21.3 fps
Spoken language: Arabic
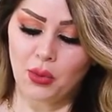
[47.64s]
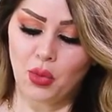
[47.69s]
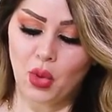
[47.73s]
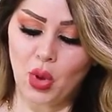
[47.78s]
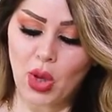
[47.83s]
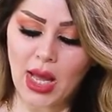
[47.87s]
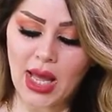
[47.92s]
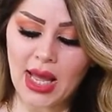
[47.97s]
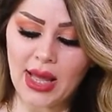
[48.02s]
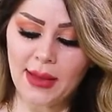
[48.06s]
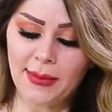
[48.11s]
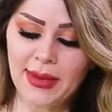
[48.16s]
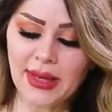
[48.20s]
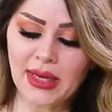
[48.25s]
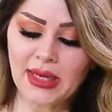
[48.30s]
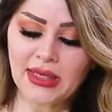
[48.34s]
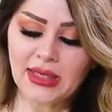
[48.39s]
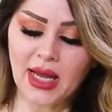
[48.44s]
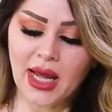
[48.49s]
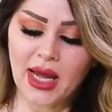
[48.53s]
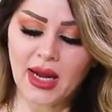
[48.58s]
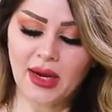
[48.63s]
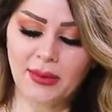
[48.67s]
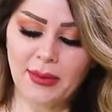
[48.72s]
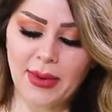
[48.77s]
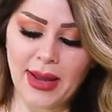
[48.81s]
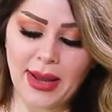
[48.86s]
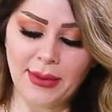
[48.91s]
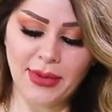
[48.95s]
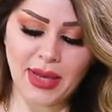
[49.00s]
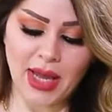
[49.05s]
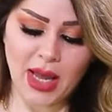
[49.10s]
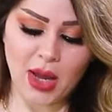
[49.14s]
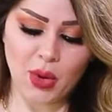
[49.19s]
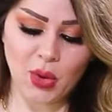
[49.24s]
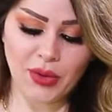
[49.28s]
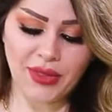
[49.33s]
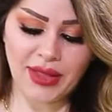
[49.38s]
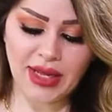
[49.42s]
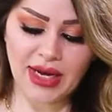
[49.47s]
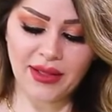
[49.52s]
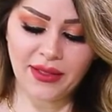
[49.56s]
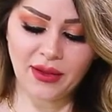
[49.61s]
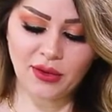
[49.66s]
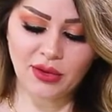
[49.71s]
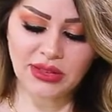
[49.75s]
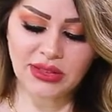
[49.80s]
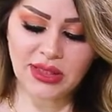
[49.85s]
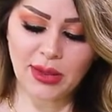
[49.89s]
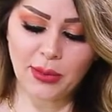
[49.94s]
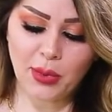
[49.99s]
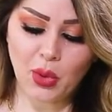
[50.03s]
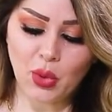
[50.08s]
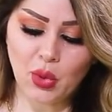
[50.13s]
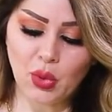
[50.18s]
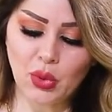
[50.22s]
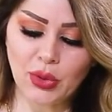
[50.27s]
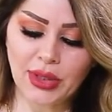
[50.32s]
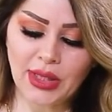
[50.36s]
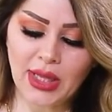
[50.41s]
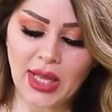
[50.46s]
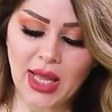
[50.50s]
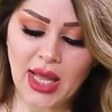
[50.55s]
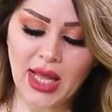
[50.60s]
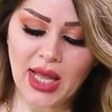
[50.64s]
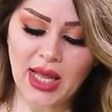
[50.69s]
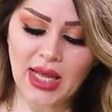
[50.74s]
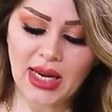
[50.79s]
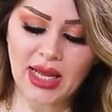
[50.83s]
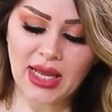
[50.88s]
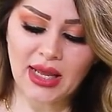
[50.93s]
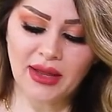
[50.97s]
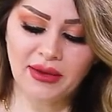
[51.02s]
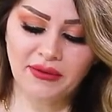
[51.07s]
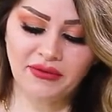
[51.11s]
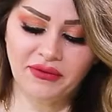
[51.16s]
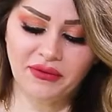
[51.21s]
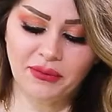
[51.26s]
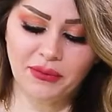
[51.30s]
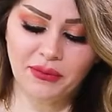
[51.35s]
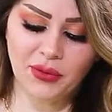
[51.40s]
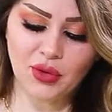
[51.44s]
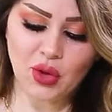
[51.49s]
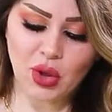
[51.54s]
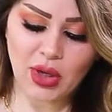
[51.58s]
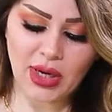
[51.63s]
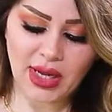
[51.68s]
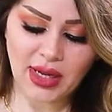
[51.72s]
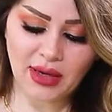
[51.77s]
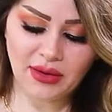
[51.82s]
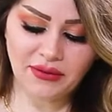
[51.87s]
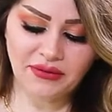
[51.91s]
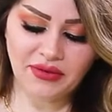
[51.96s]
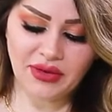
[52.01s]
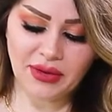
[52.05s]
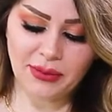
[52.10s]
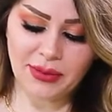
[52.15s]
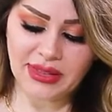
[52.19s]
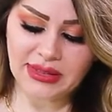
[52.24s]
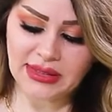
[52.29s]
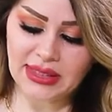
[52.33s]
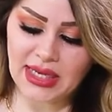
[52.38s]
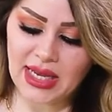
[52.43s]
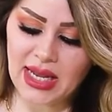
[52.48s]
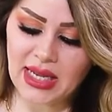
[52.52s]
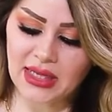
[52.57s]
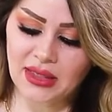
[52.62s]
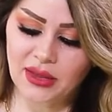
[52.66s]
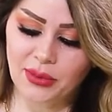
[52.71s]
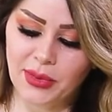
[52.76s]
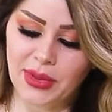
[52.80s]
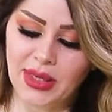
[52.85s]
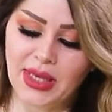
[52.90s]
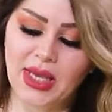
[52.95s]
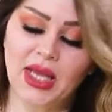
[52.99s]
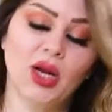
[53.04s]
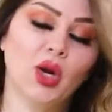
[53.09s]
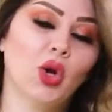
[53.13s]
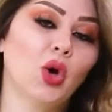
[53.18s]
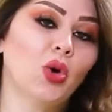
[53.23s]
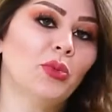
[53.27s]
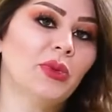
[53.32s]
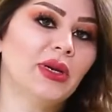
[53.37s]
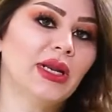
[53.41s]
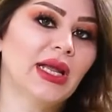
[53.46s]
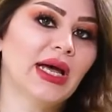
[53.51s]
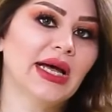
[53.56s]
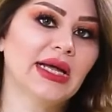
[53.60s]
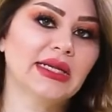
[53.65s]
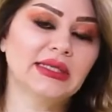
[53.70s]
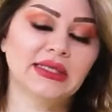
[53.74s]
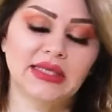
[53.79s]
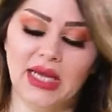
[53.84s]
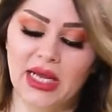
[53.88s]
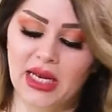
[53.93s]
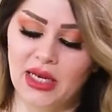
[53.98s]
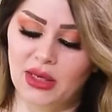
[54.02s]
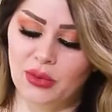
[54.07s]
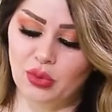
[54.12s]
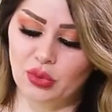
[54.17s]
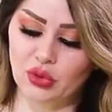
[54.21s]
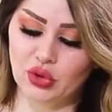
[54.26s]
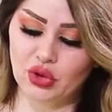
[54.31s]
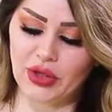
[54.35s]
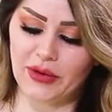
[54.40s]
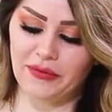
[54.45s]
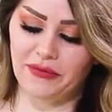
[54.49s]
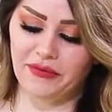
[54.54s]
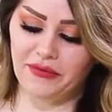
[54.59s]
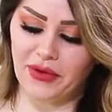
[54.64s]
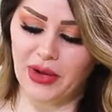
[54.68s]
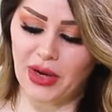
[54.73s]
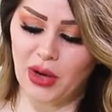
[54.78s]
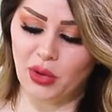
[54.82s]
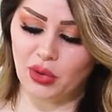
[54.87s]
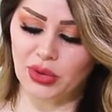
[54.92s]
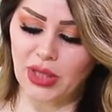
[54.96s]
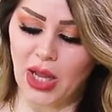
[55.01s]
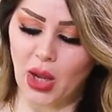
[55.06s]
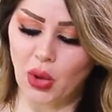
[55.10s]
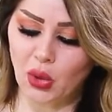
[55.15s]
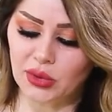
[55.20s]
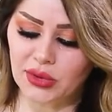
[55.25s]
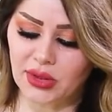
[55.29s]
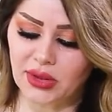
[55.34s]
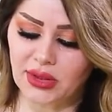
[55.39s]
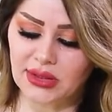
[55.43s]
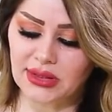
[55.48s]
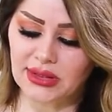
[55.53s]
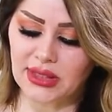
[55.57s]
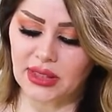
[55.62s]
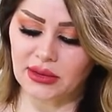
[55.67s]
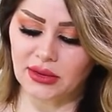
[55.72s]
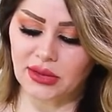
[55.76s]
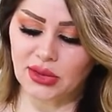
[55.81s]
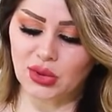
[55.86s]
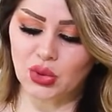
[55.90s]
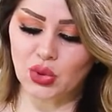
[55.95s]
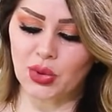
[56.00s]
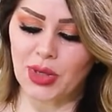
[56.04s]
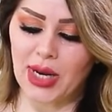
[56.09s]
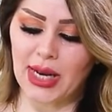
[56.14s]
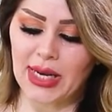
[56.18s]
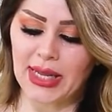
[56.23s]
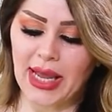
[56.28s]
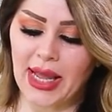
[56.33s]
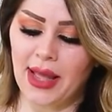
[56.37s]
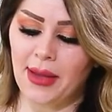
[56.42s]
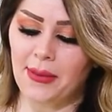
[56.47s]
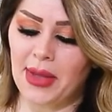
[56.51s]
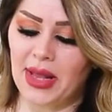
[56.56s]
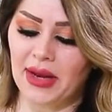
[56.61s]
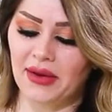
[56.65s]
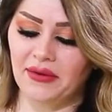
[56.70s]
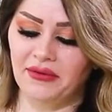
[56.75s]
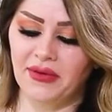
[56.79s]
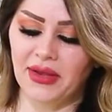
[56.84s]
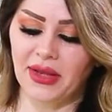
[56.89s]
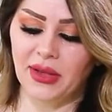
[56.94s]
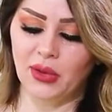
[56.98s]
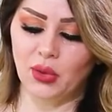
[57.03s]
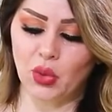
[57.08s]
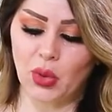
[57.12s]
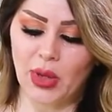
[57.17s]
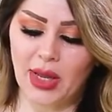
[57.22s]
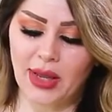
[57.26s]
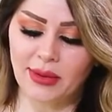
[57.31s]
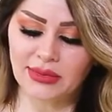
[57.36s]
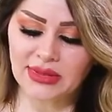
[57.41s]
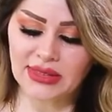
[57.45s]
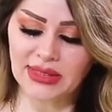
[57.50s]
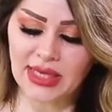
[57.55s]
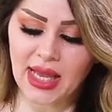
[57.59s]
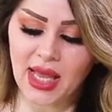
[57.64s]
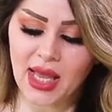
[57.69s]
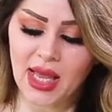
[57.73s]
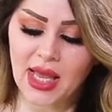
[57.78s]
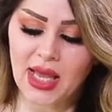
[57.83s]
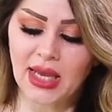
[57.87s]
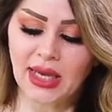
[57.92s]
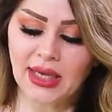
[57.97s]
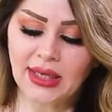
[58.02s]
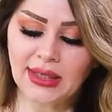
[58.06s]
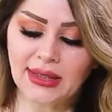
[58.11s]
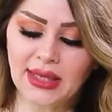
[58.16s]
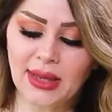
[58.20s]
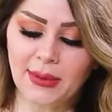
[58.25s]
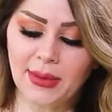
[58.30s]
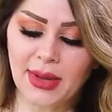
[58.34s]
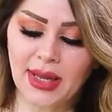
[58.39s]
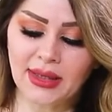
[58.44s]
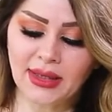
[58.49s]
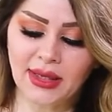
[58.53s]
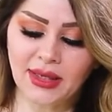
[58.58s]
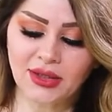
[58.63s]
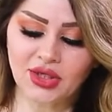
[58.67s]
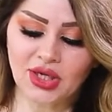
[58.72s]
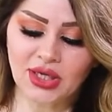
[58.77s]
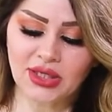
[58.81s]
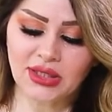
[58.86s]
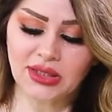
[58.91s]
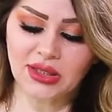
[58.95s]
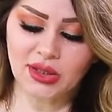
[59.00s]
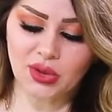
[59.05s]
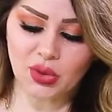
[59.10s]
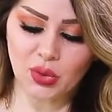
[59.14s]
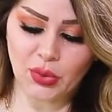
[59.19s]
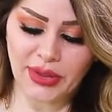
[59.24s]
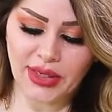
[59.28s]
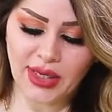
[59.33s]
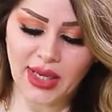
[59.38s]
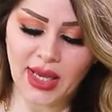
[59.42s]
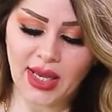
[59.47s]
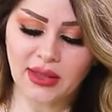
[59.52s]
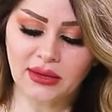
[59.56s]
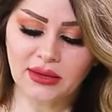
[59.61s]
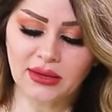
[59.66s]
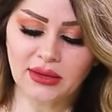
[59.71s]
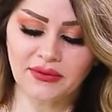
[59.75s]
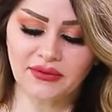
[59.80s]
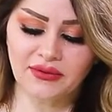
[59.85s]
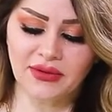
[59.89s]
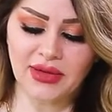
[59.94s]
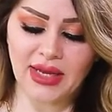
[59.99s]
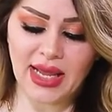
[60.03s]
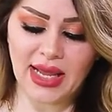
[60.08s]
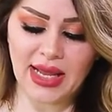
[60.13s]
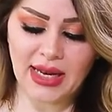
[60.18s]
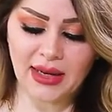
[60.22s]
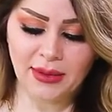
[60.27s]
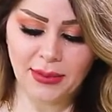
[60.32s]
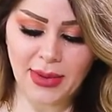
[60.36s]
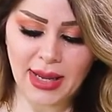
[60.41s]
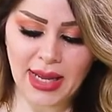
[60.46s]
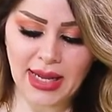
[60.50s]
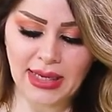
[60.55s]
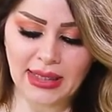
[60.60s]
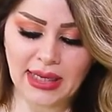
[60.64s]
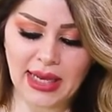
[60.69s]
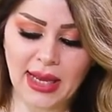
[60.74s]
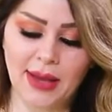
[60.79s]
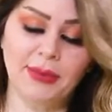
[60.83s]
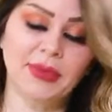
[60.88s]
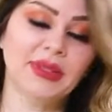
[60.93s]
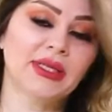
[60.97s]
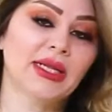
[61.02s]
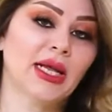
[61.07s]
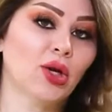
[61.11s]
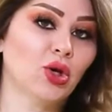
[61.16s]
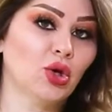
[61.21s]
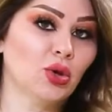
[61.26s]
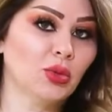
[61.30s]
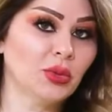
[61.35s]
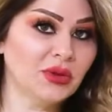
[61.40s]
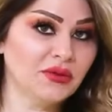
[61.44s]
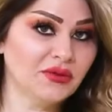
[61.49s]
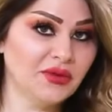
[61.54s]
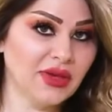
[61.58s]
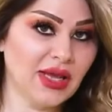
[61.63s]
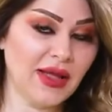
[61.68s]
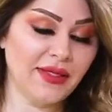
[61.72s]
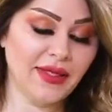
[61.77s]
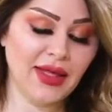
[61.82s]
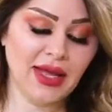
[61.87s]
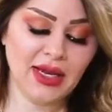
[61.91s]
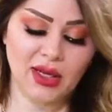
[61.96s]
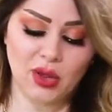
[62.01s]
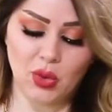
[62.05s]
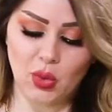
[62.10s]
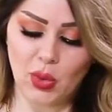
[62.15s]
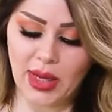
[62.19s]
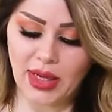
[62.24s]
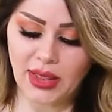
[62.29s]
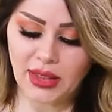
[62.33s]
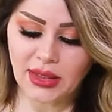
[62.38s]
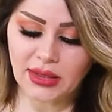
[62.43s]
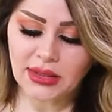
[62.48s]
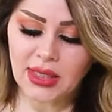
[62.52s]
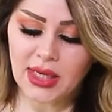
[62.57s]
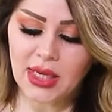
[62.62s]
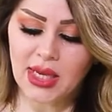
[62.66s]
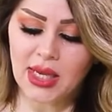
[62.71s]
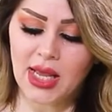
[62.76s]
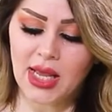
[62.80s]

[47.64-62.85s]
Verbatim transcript: مقابل 473 ألف دولار في مزاد بالعملات المشفرة وتعود قصة الصورة لعام 2005 عندما نجت زوي الطفلة البالغة من العمر في هذاك الوقت